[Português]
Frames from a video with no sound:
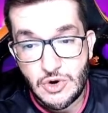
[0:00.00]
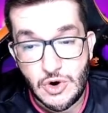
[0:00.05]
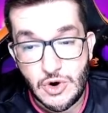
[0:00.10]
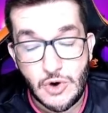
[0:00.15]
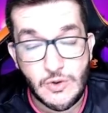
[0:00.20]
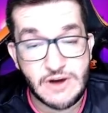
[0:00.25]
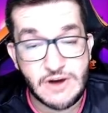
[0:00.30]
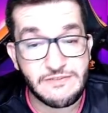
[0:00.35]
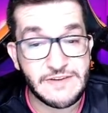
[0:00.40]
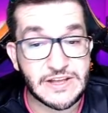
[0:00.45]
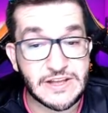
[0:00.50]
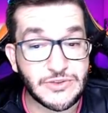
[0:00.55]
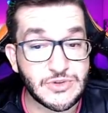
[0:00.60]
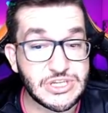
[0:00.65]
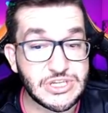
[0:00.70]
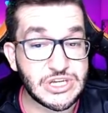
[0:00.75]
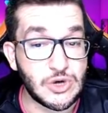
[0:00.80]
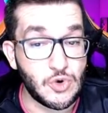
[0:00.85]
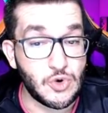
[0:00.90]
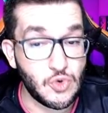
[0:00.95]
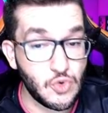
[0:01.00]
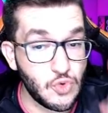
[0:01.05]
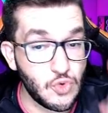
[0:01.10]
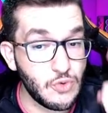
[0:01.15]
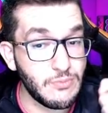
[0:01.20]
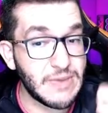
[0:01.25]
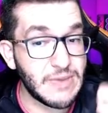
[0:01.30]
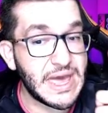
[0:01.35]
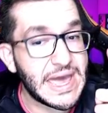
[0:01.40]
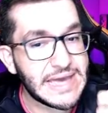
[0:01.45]
com um evento de
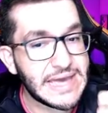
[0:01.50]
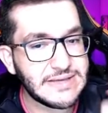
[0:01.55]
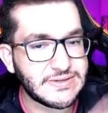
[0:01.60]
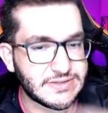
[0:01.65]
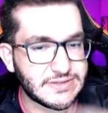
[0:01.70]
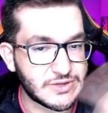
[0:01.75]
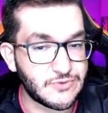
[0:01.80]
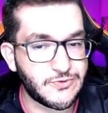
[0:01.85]
um mês.